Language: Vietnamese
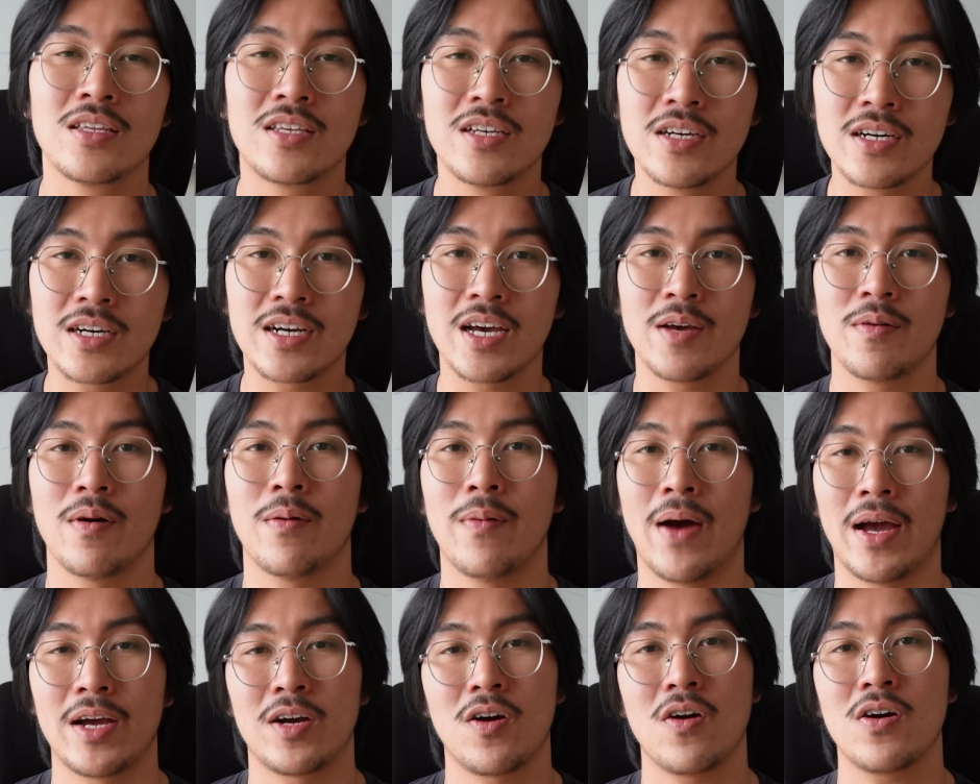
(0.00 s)
Trước khi mà
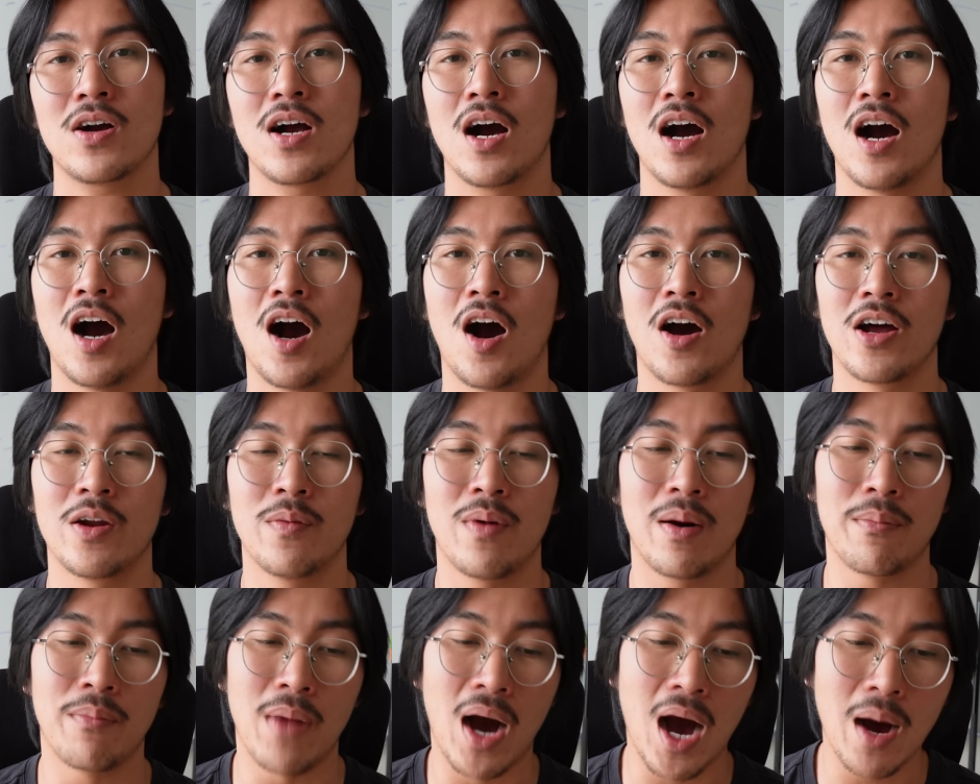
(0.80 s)
bạn có cơ hội để
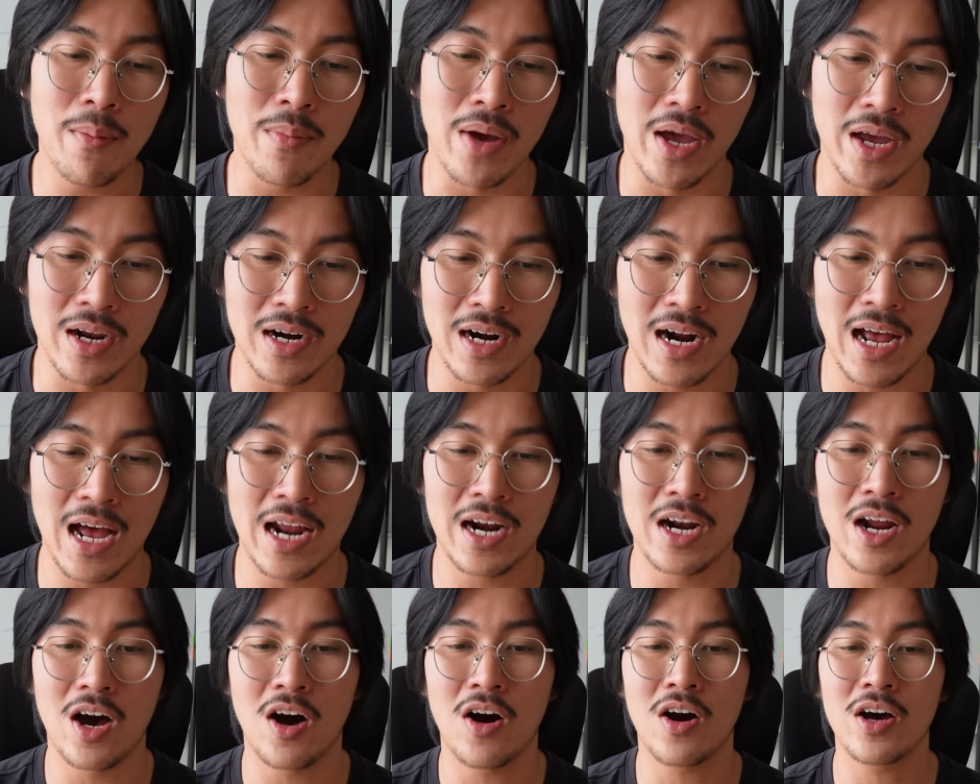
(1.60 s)
mà mở miệng ra
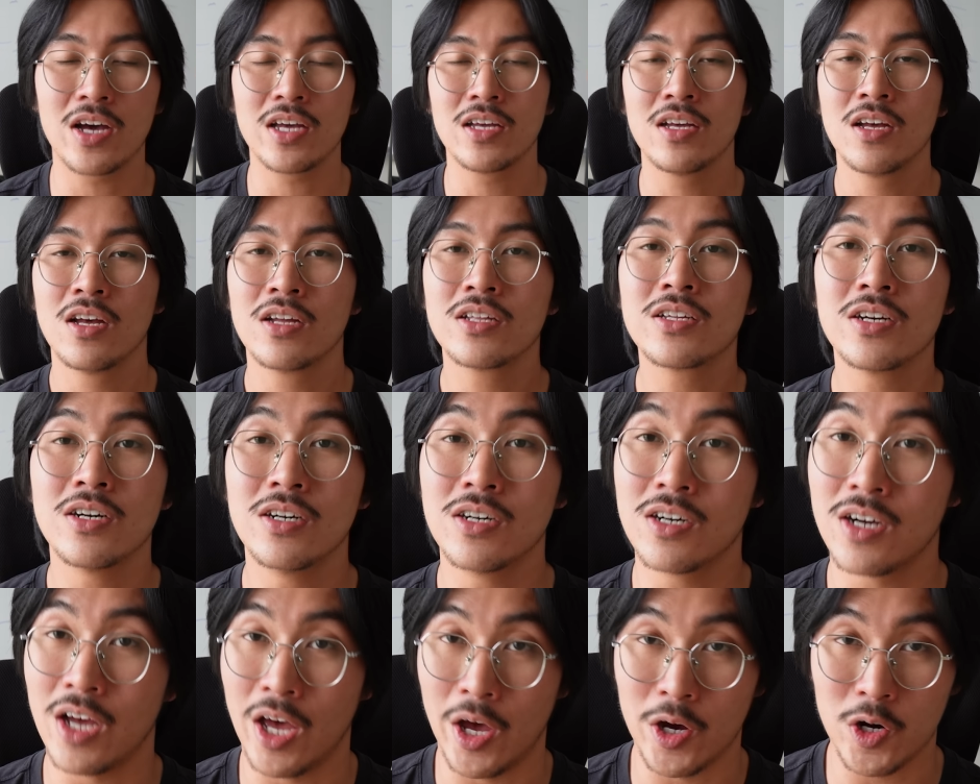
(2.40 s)
nói
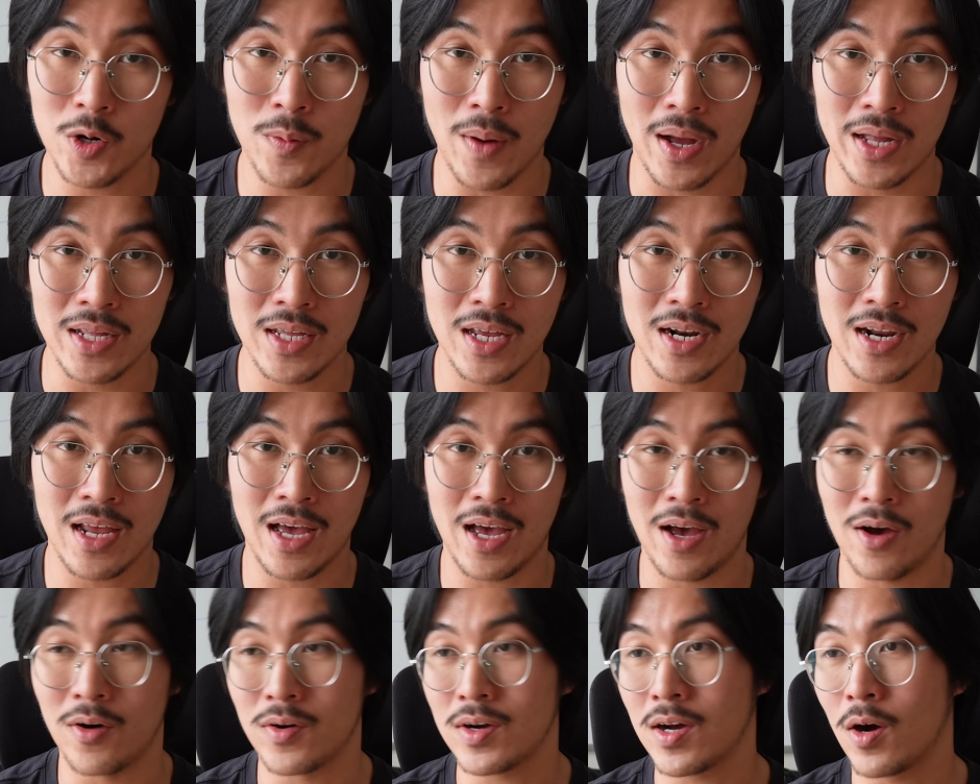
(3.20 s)
thương hiệu của bạn thế
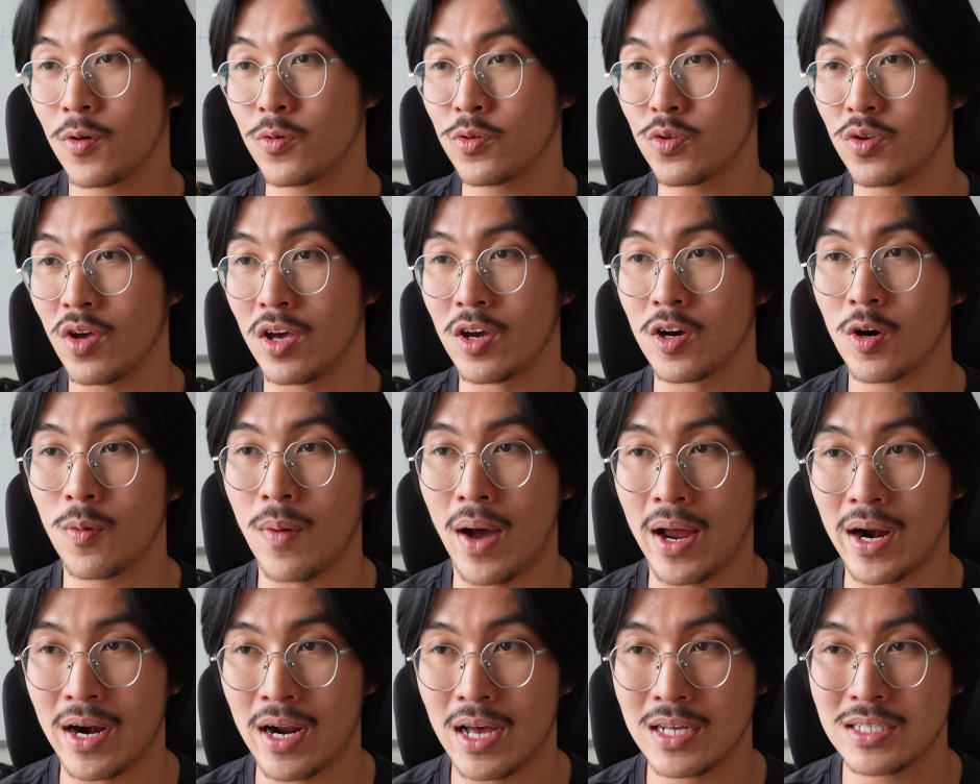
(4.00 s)
nào, câu chuyện của
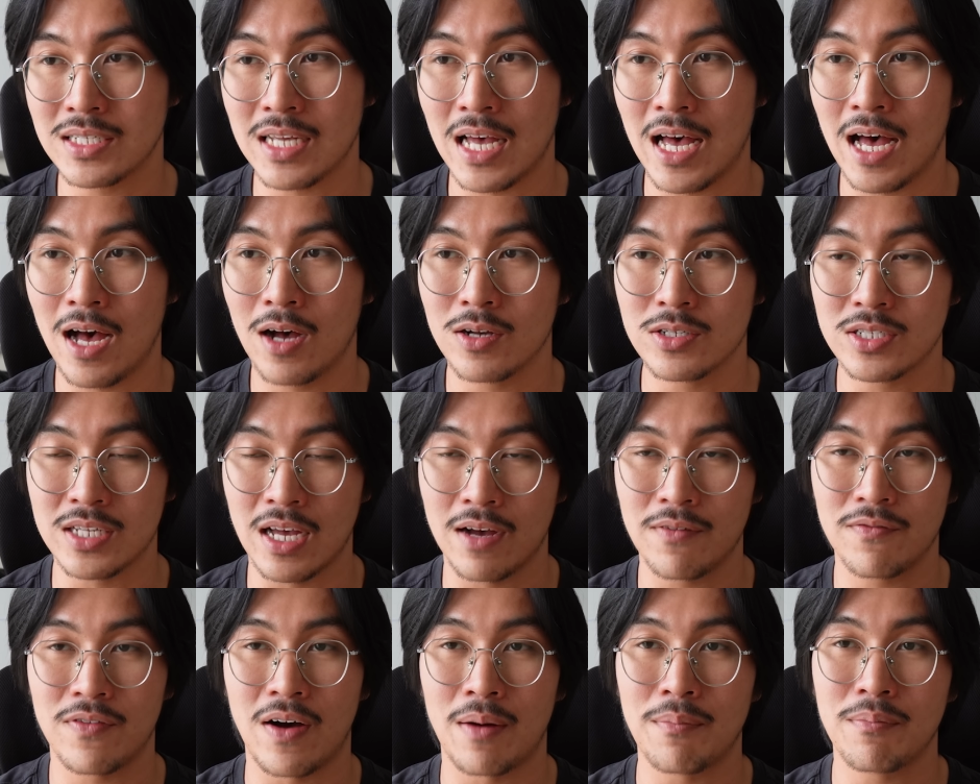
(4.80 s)
bạn ra sao,
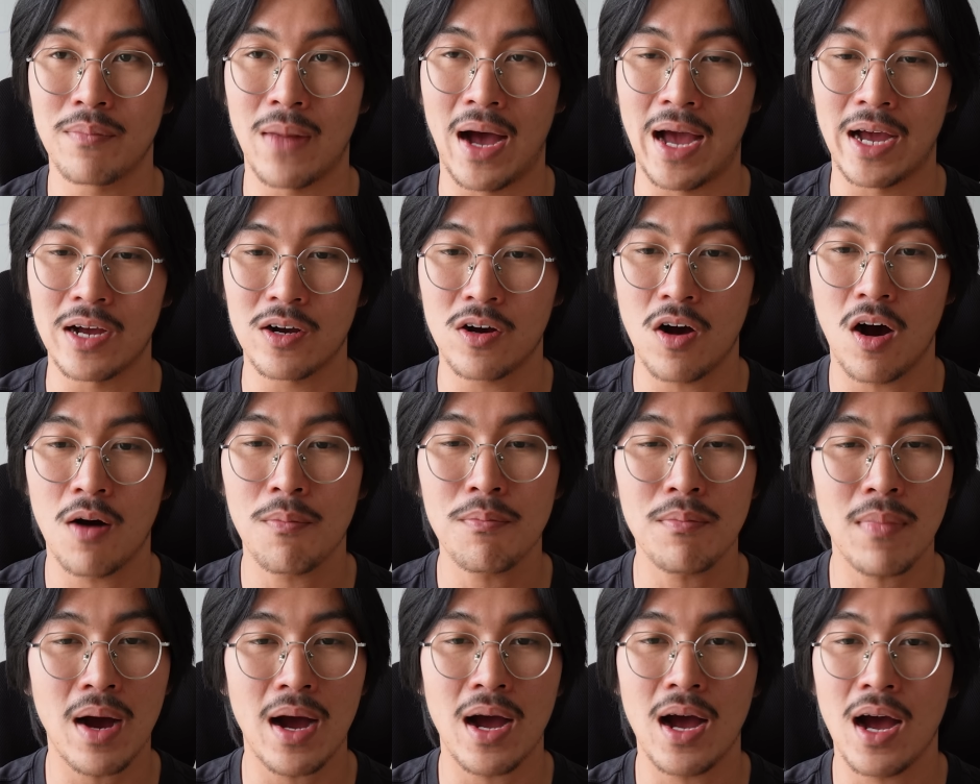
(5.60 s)
sản phẩm bạn có
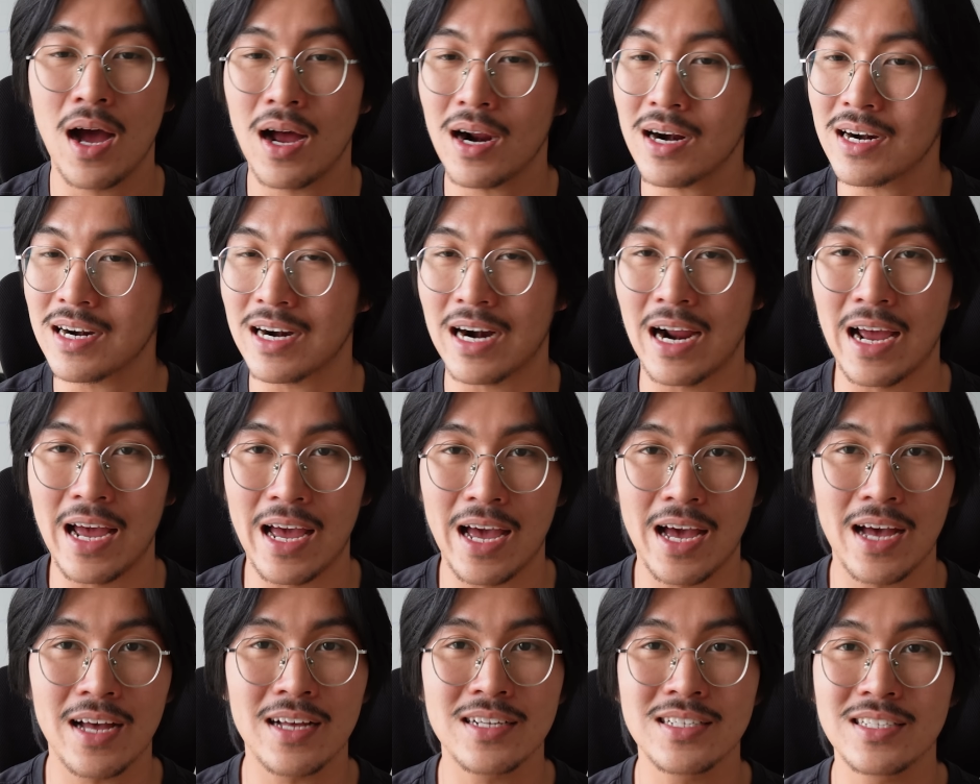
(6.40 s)
mắc,
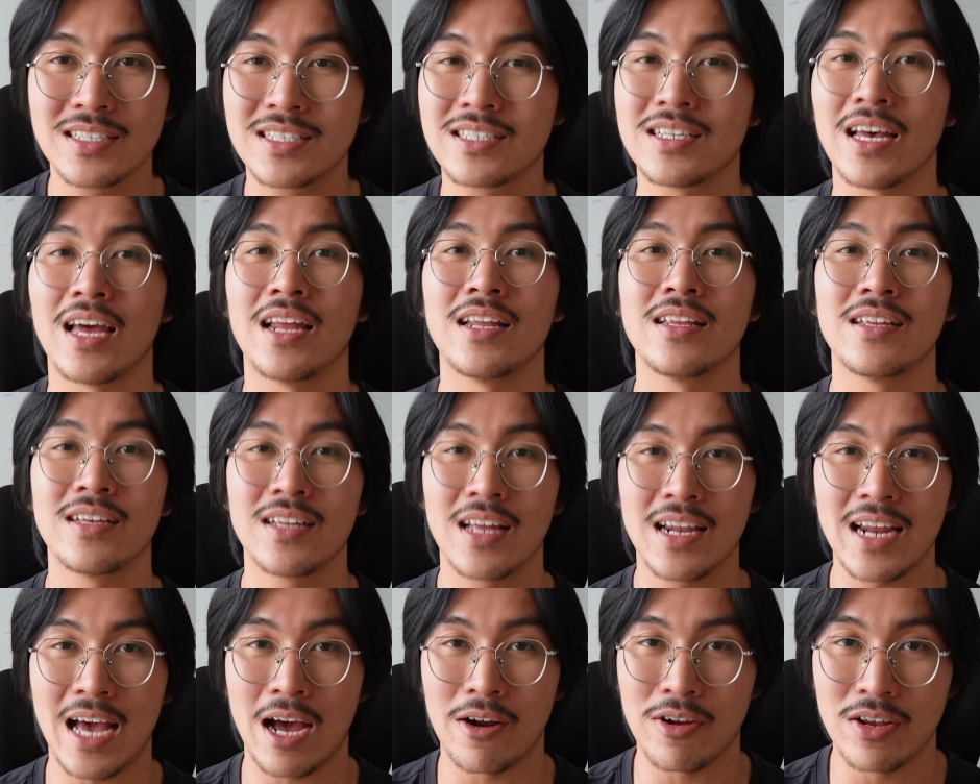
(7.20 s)
rẻ, xịn như thế
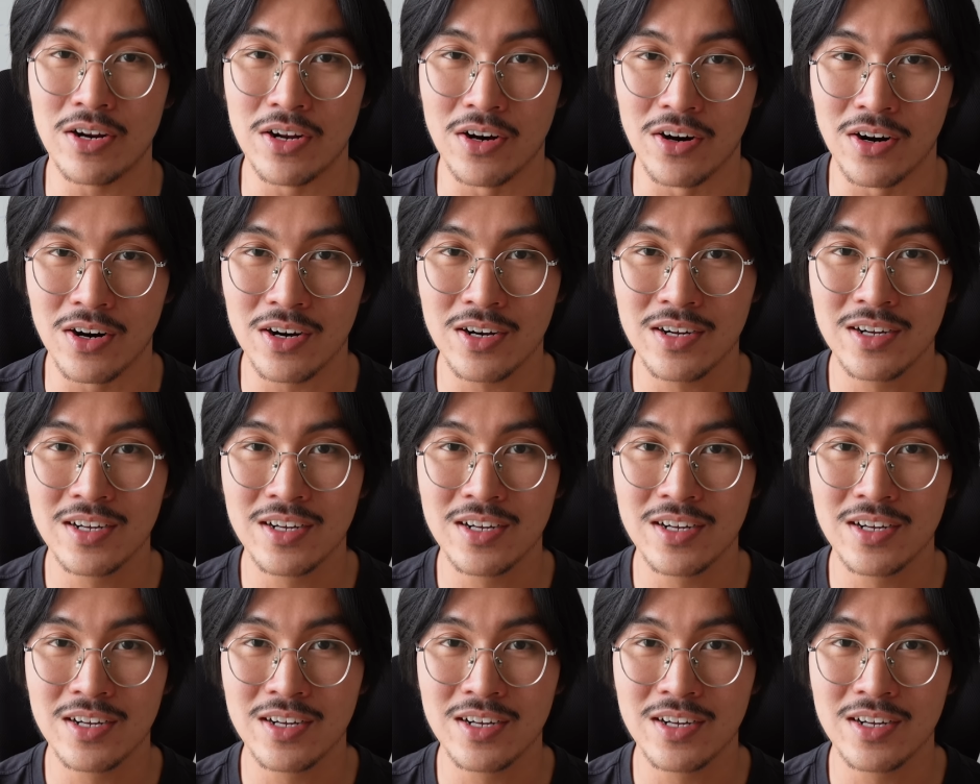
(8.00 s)
nào đi nữa,